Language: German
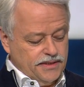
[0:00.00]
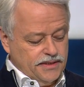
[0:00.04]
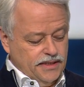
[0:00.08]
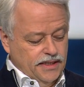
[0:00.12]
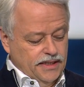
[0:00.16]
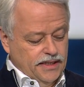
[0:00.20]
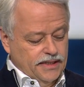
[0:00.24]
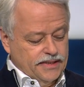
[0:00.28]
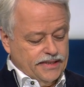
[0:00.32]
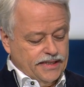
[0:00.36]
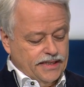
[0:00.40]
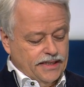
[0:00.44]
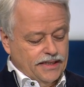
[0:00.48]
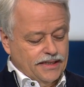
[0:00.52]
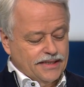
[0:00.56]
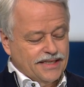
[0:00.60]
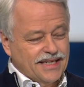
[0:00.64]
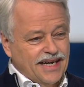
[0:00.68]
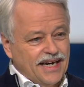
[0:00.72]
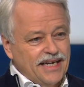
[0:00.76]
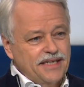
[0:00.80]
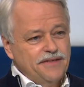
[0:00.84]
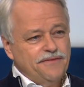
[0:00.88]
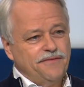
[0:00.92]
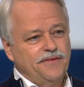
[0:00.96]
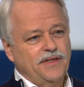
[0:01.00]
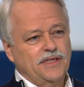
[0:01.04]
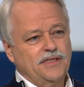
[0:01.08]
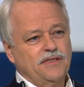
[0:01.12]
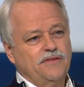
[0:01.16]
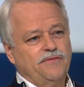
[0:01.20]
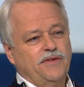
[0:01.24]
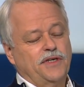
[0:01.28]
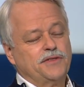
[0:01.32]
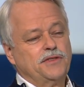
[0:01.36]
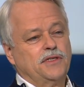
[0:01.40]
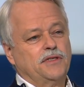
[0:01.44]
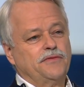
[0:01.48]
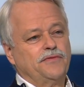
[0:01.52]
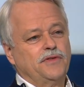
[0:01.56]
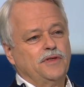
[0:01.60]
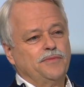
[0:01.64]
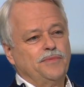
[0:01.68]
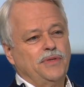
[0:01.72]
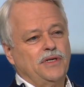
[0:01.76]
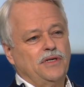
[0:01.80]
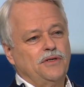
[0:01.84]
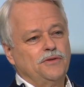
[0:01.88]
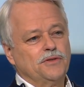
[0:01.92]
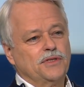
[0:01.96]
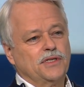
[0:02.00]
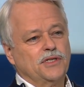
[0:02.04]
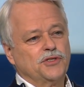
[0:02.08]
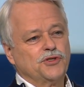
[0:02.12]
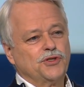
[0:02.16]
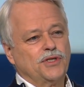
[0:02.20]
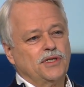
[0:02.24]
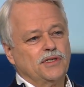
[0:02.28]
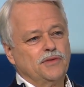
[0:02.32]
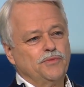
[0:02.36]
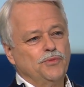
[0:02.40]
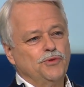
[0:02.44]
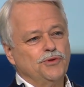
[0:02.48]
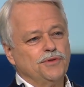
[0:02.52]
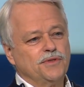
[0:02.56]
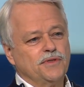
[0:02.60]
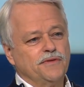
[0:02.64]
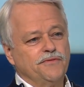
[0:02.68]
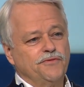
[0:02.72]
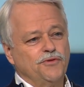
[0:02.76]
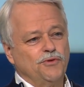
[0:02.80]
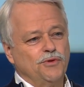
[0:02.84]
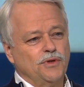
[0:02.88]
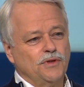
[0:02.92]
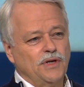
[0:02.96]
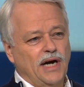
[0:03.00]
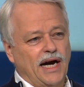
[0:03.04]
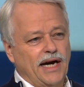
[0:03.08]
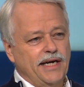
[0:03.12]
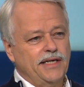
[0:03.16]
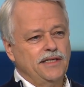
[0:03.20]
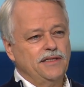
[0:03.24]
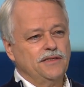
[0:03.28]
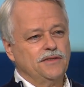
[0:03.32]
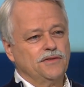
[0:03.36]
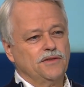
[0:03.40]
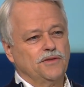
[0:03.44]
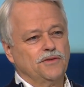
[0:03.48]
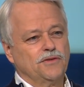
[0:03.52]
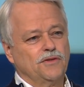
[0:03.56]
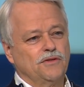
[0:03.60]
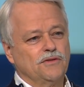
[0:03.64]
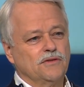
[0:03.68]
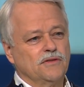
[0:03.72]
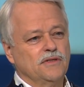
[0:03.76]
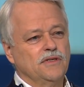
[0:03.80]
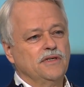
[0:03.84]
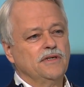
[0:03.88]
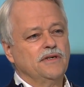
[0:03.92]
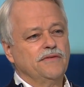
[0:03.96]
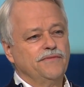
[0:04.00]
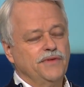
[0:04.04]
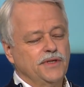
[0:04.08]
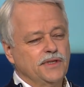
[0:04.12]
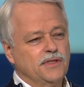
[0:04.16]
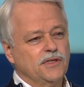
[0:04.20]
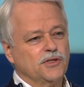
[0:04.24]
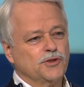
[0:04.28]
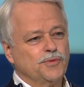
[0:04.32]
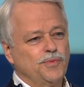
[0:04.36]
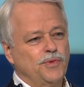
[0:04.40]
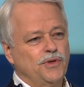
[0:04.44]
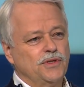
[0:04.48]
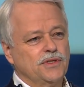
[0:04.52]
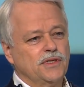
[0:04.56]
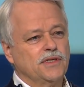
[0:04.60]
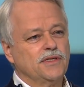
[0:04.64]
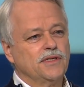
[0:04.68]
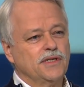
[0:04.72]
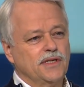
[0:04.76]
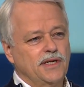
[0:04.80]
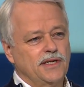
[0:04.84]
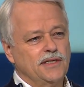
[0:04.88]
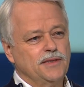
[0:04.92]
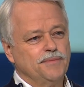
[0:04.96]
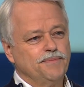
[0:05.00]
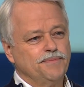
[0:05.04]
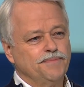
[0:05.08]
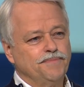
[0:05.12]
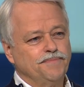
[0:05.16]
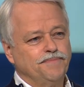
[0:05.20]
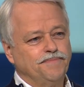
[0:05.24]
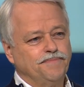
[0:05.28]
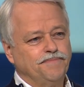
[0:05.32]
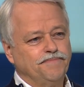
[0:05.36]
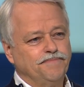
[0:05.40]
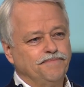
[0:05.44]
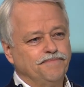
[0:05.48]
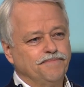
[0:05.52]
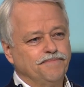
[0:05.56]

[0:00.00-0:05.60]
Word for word: das der dreifache Wasserverbrauch der Stadt München für eine Saison Wintersport in den Alpen.